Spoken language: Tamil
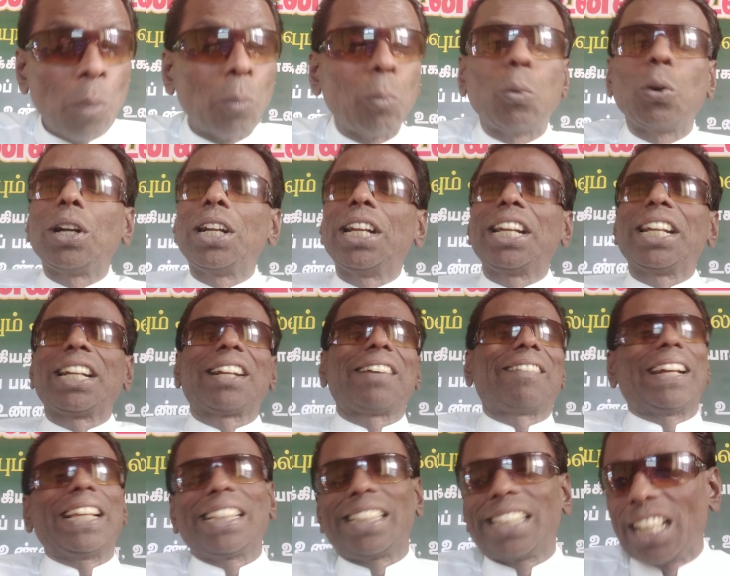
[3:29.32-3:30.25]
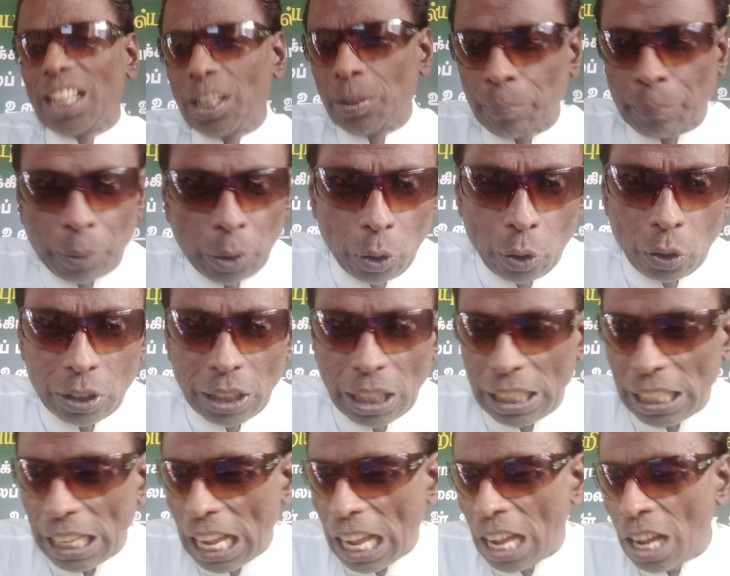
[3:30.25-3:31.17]
முன்னின்ற வைத்தியனும் பெரியோன்
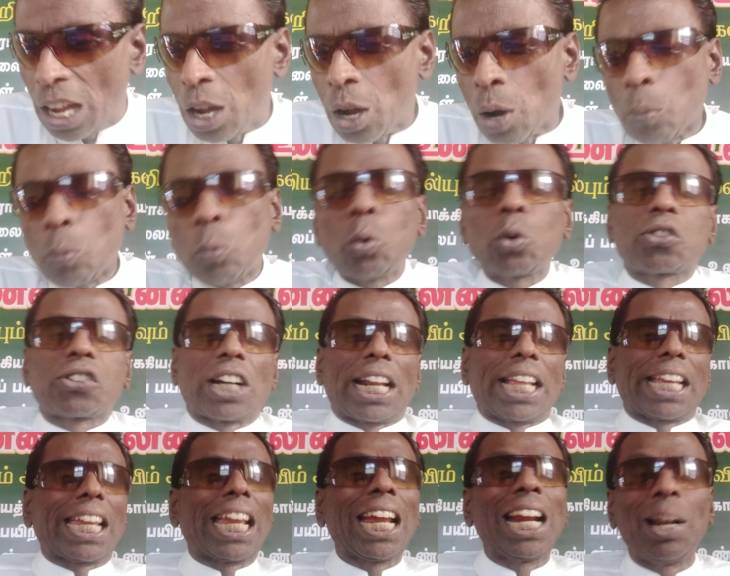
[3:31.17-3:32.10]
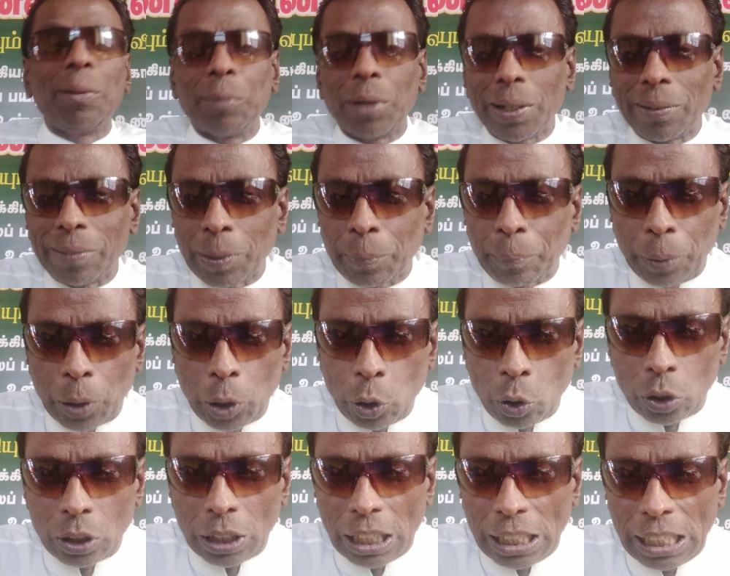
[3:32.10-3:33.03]
அல்ல மூச்சடக்கி எழுப்பினவன்
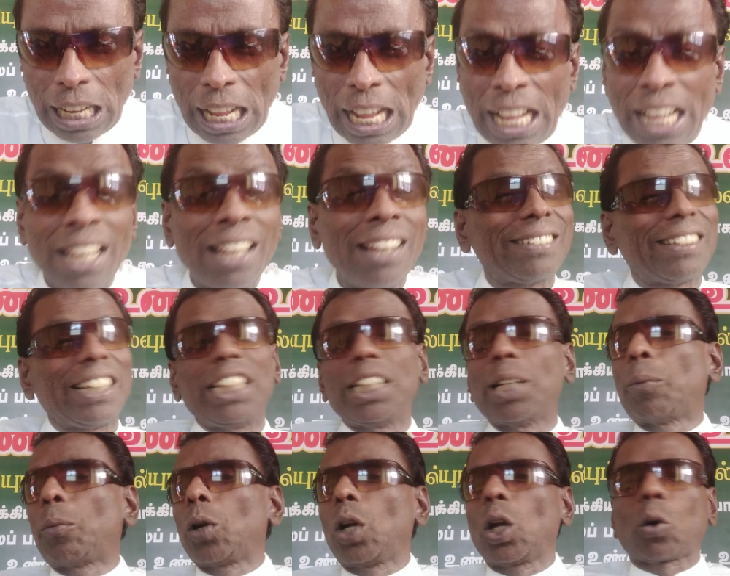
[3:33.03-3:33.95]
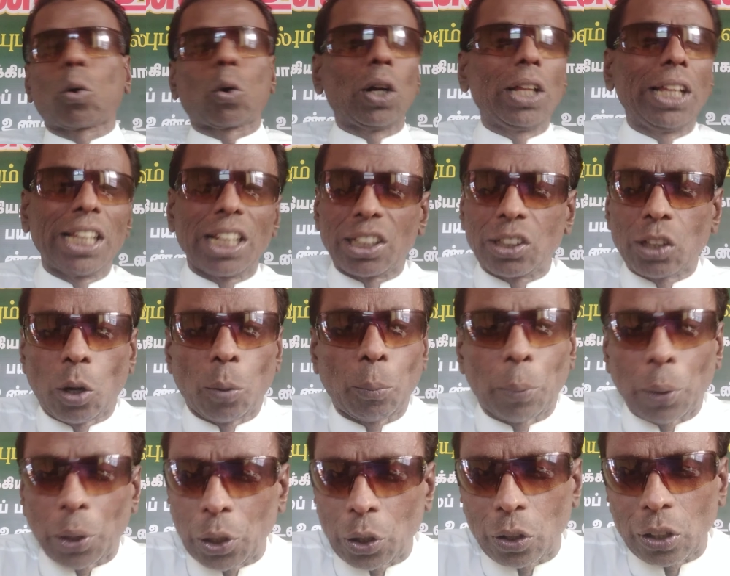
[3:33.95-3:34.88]
பெரியோன் அல்ல சின்னமுள்ள குழி
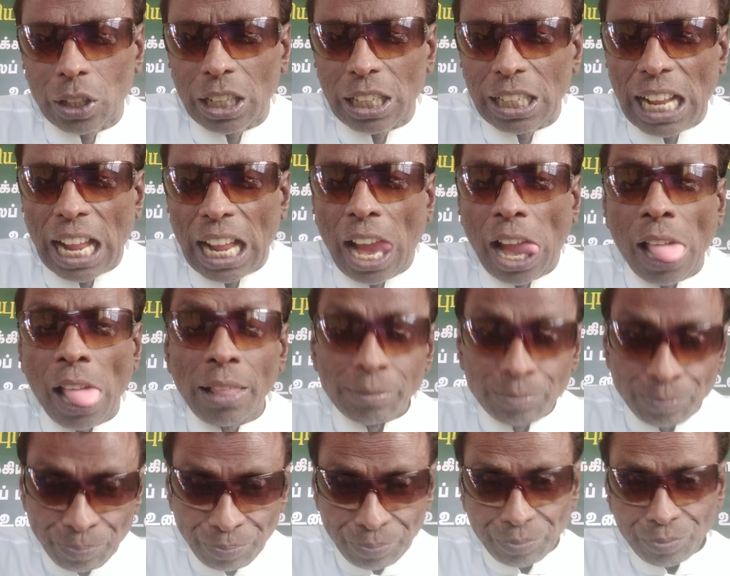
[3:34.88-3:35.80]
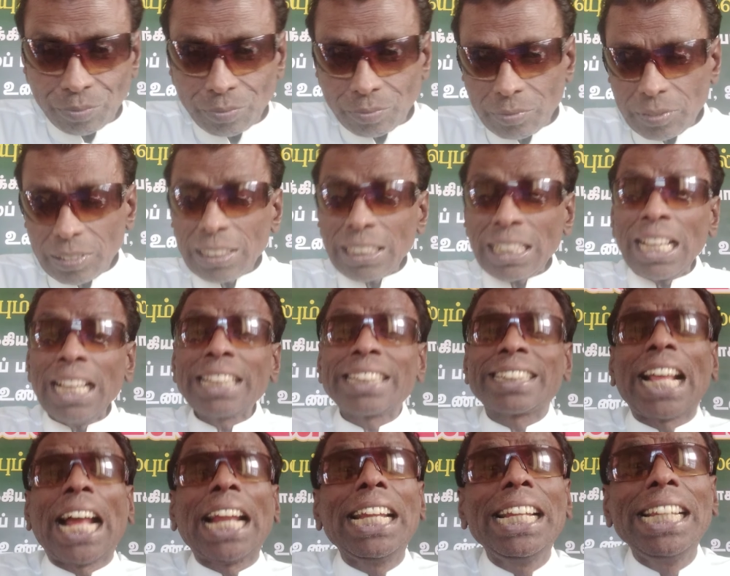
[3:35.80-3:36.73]
இருந்தவன் பெரியோன் அல்ல
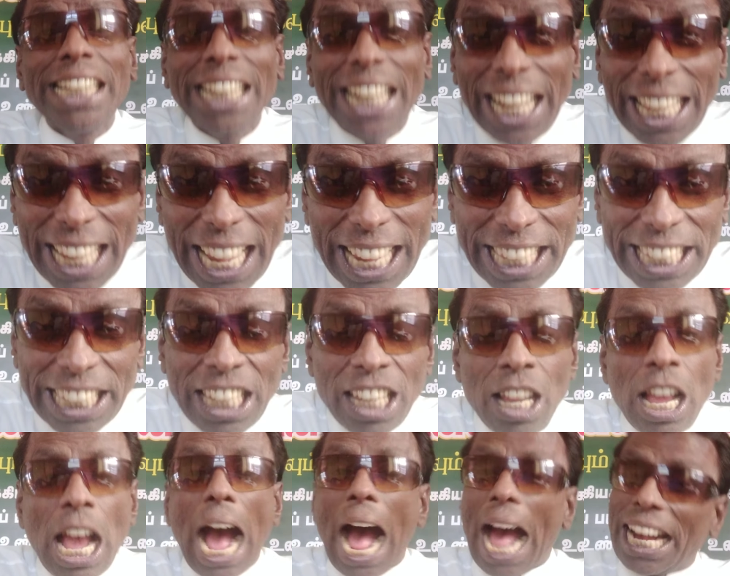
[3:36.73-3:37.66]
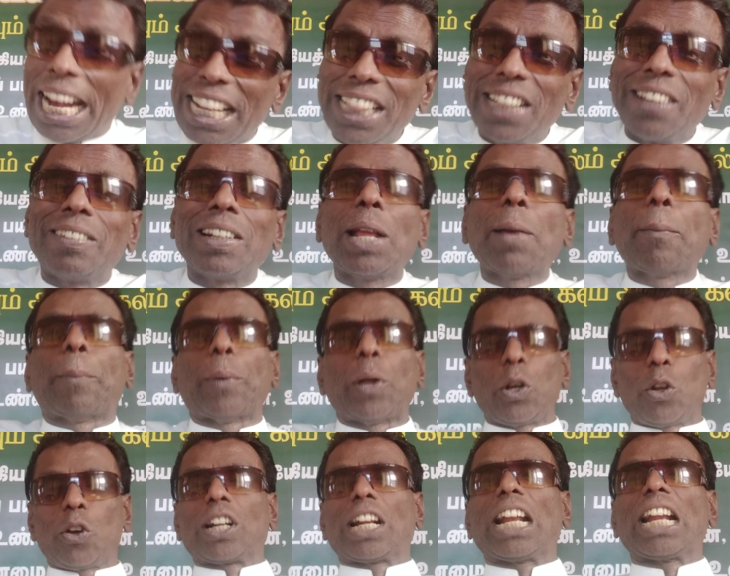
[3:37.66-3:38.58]
தன் நிலையை அறிந்தவனே
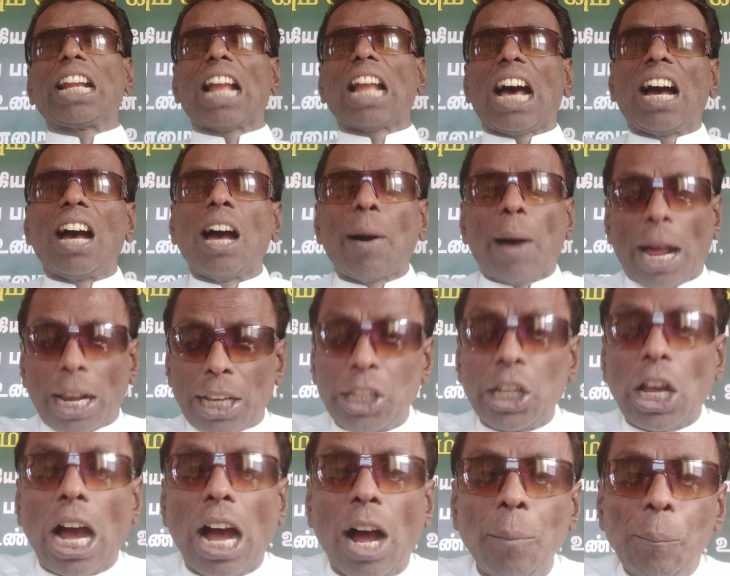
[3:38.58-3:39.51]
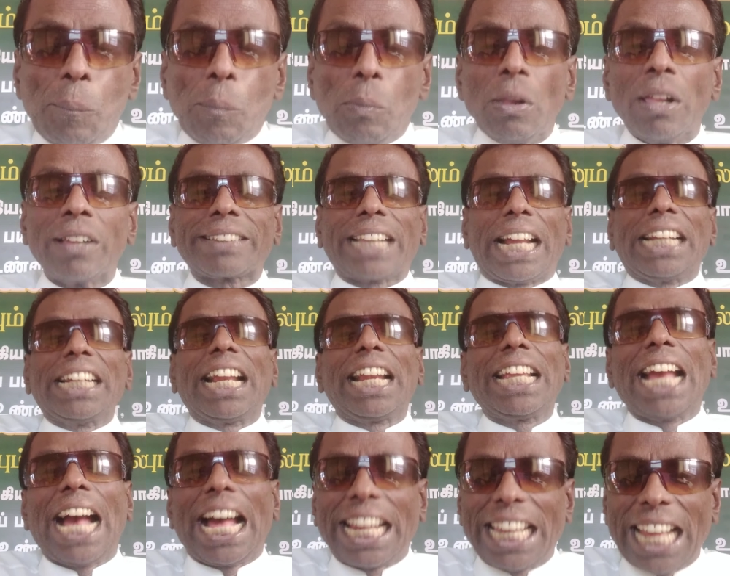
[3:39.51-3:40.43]
பெரியவன் அல்லா அறியா தன்
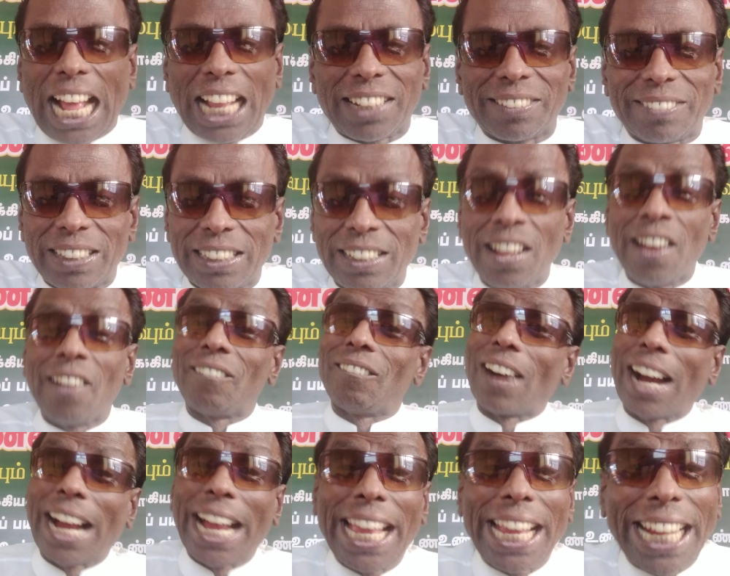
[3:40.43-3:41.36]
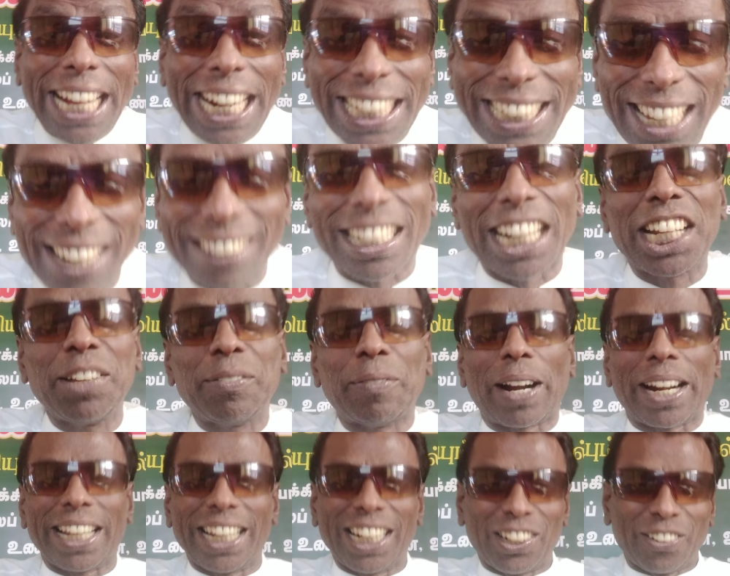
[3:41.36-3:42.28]
நிலையை அறியாதவன் வகை கட்ட சண்டி
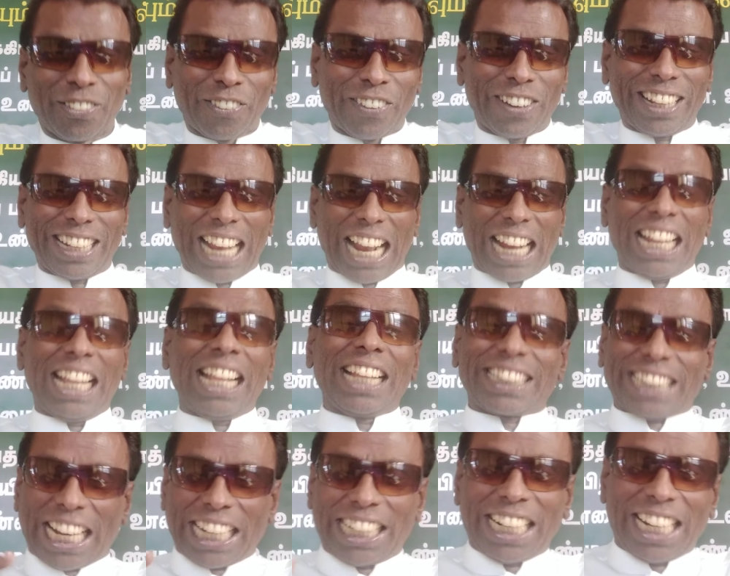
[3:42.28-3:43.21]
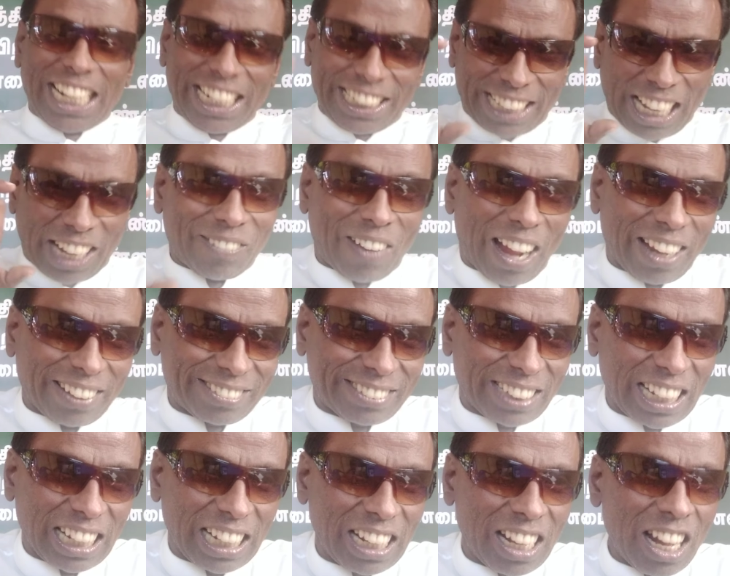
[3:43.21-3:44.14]
மாடே என்று கூறுகிறார் தன் நிலை தன்
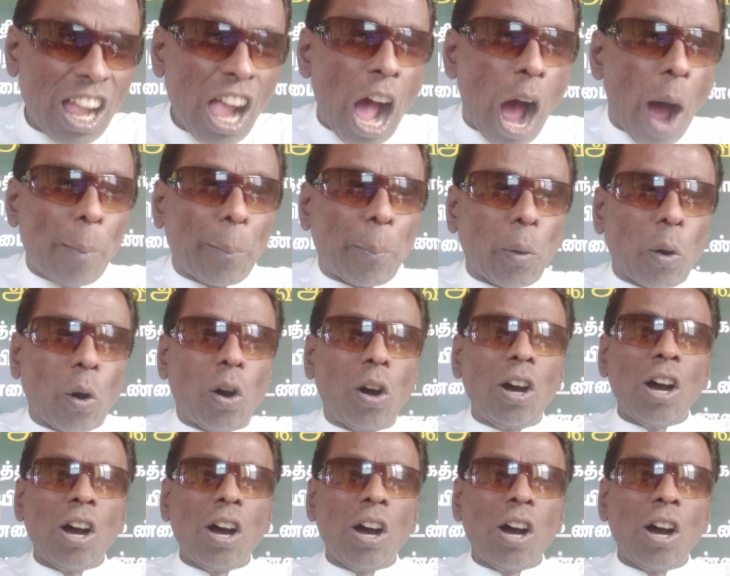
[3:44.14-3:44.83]
வாசல் அப்போ